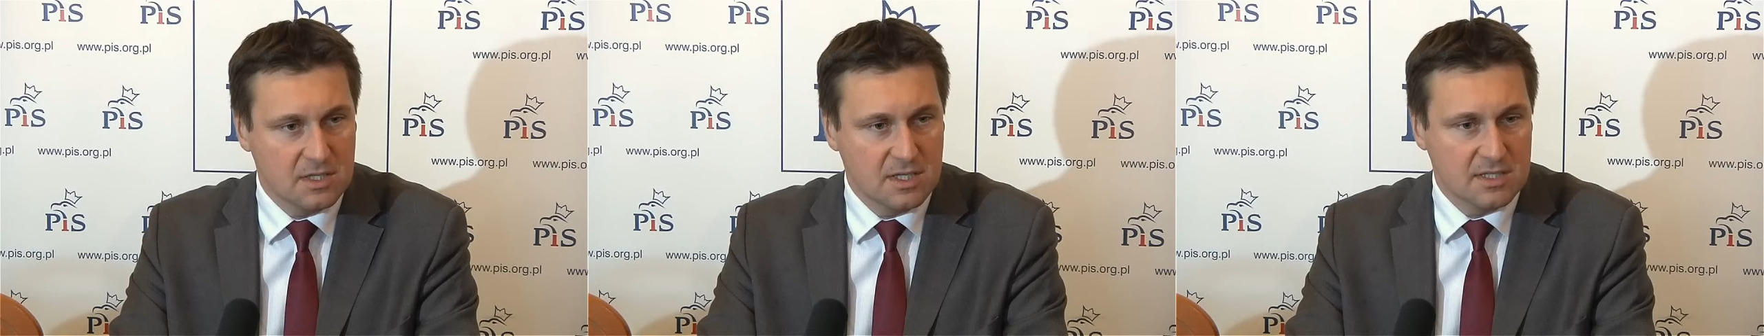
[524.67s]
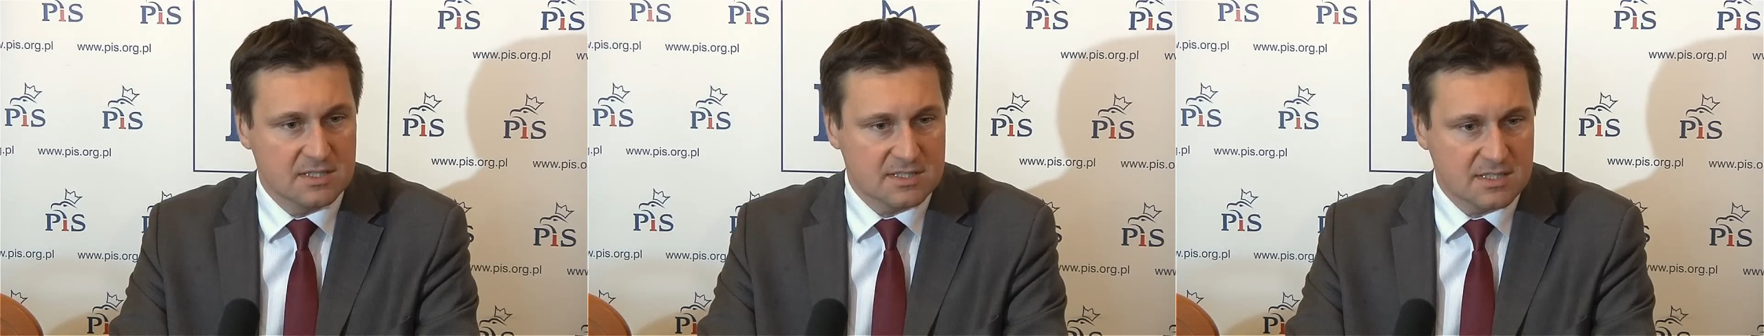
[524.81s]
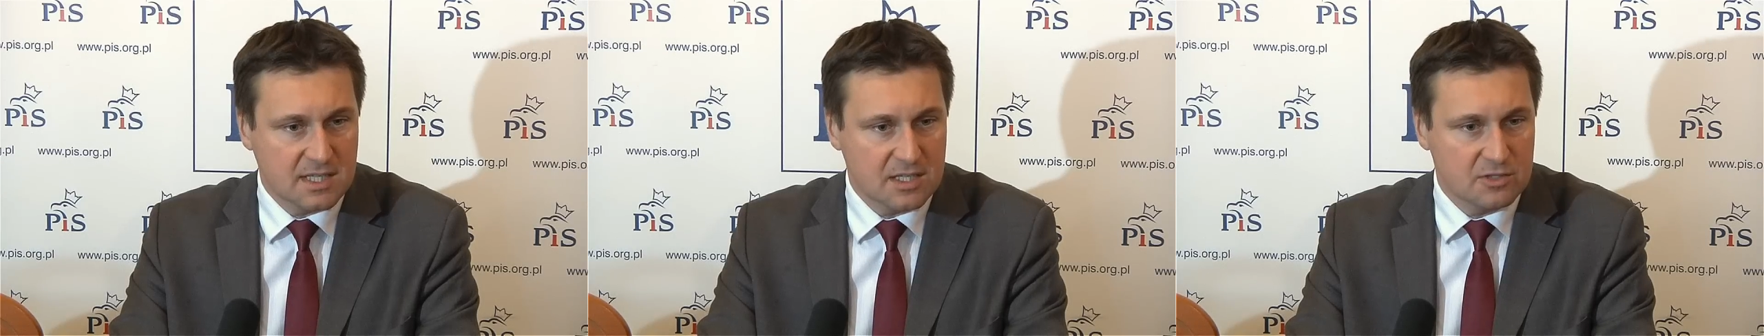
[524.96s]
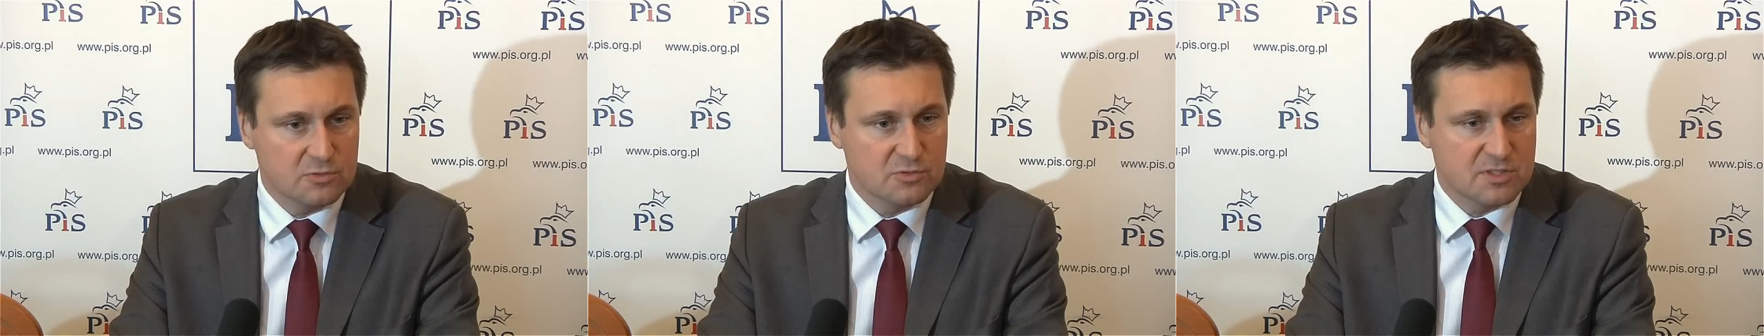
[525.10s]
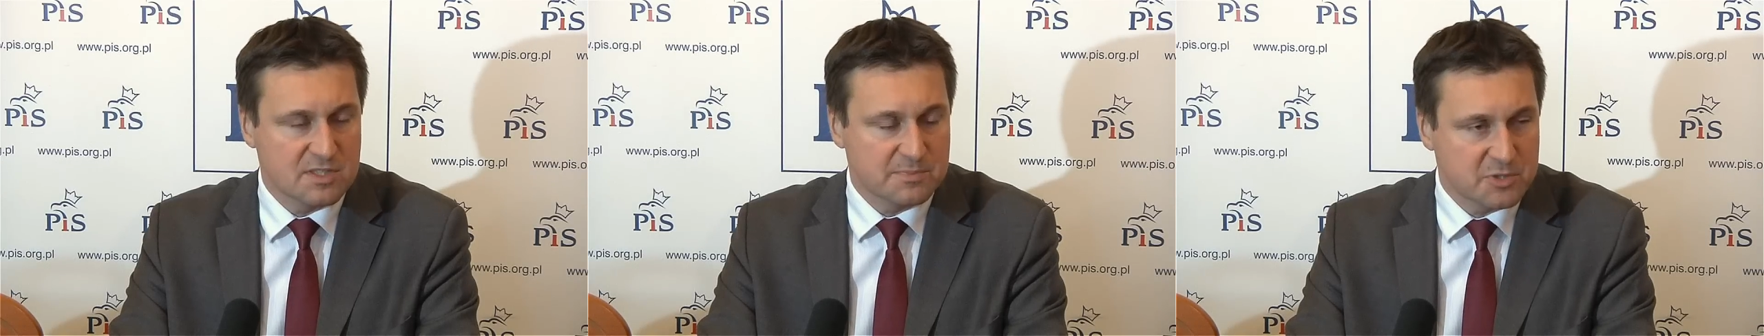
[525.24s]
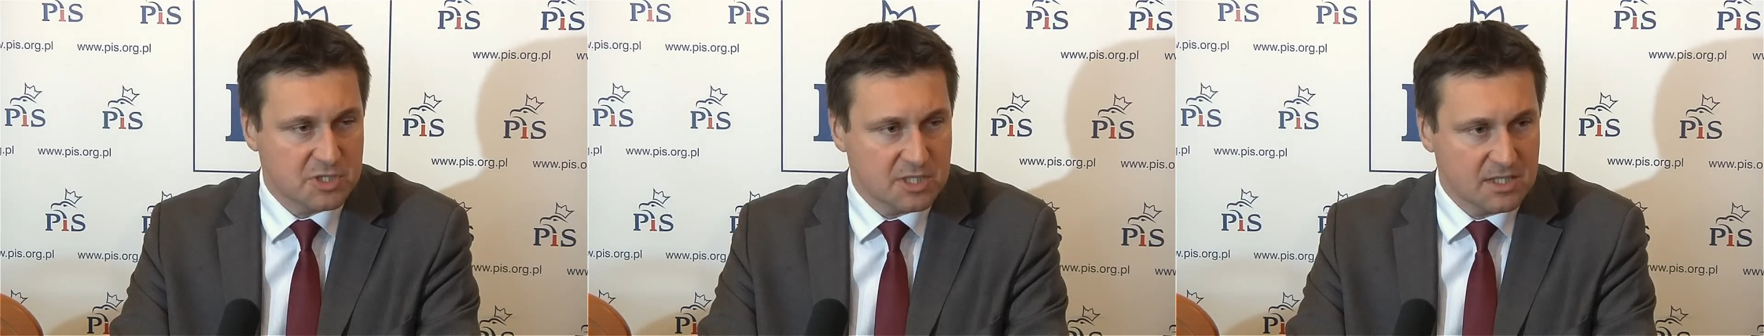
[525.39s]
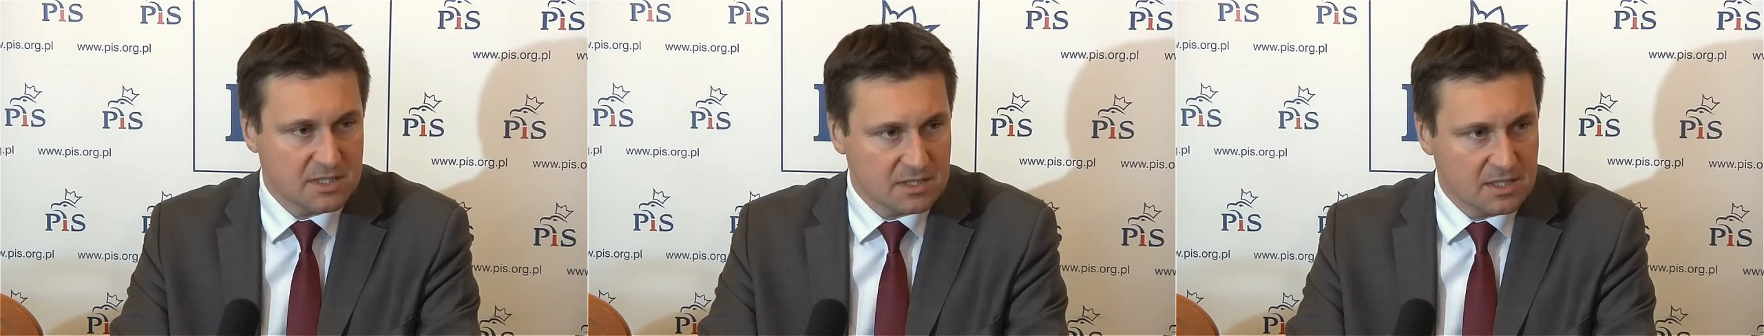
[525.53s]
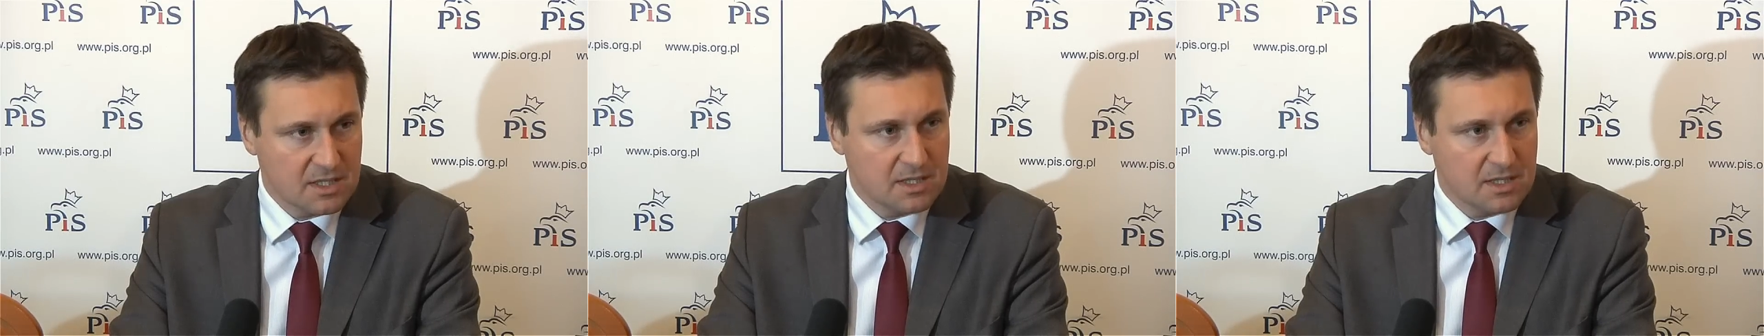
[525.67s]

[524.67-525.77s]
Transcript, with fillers: stanu sprzed